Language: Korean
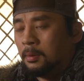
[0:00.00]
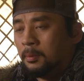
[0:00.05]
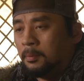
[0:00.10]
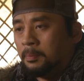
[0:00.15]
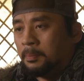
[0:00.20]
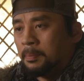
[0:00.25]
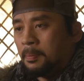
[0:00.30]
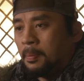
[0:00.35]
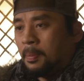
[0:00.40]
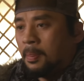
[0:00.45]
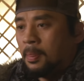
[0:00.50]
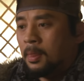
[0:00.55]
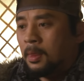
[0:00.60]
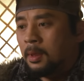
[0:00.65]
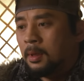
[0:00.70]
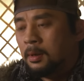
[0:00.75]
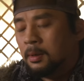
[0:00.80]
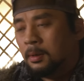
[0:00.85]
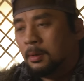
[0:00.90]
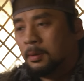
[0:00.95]
돼 있어.
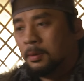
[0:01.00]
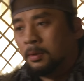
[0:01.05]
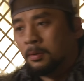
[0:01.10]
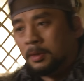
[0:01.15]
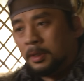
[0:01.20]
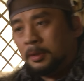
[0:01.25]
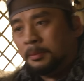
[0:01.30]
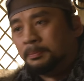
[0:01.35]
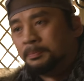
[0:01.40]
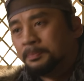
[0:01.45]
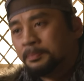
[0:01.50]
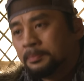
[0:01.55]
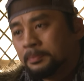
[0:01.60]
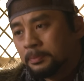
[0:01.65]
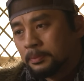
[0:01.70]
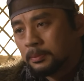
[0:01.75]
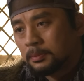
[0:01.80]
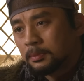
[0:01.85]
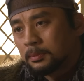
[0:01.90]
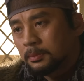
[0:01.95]
형님,
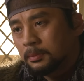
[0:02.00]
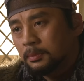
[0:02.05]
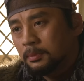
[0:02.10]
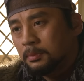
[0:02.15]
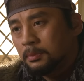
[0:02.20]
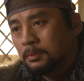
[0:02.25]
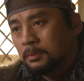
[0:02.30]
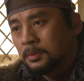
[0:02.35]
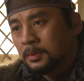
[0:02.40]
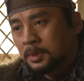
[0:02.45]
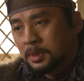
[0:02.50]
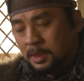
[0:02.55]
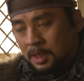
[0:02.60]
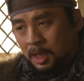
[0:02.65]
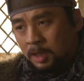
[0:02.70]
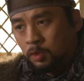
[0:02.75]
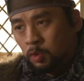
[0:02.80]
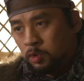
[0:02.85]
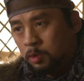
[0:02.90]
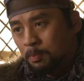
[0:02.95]

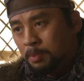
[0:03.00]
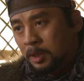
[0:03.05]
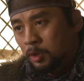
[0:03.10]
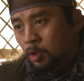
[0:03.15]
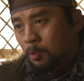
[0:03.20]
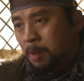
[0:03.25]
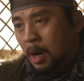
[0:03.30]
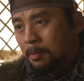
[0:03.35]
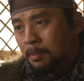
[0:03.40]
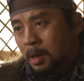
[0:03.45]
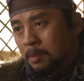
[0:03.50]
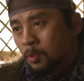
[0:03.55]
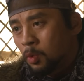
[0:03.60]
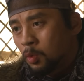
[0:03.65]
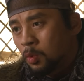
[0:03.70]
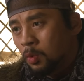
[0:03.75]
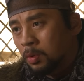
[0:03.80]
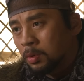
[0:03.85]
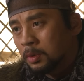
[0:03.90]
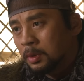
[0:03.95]
제가 조선팔도
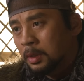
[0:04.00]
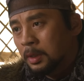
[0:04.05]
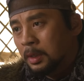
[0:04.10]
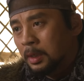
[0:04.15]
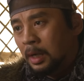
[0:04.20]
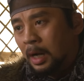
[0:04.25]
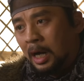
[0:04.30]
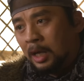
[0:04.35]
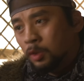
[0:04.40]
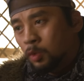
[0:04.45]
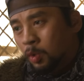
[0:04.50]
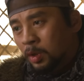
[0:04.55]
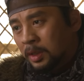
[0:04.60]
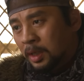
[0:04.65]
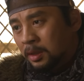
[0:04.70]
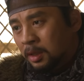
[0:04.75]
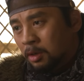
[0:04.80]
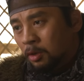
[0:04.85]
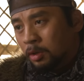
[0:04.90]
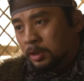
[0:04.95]
방방 걷고 안
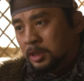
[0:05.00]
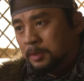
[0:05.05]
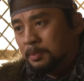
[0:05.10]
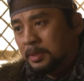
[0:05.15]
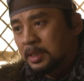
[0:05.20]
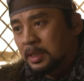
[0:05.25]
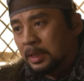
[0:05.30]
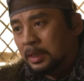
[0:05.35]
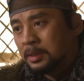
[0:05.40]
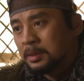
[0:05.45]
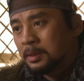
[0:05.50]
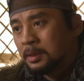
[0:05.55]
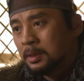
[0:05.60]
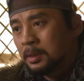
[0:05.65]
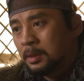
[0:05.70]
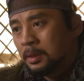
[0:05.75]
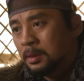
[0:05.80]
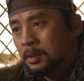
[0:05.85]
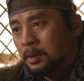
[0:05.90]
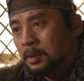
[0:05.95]
돌아다닌 데가 어딨습니까?
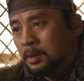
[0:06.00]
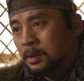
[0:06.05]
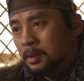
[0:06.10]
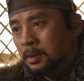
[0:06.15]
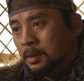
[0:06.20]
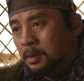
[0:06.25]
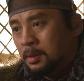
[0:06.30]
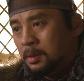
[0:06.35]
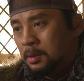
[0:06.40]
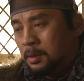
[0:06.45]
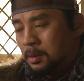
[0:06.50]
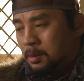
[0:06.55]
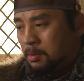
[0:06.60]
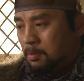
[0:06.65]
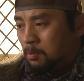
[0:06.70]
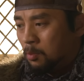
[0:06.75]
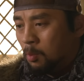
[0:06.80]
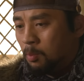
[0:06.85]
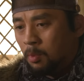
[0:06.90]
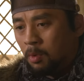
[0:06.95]

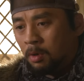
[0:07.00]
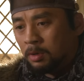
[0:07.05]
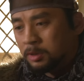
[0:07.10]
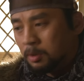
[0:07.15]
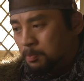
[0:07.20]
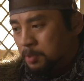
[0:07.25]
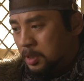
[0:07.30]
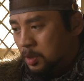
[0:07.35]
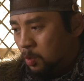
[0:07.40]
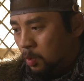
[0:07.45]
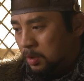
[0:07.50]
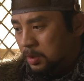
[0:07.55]
못 먹어서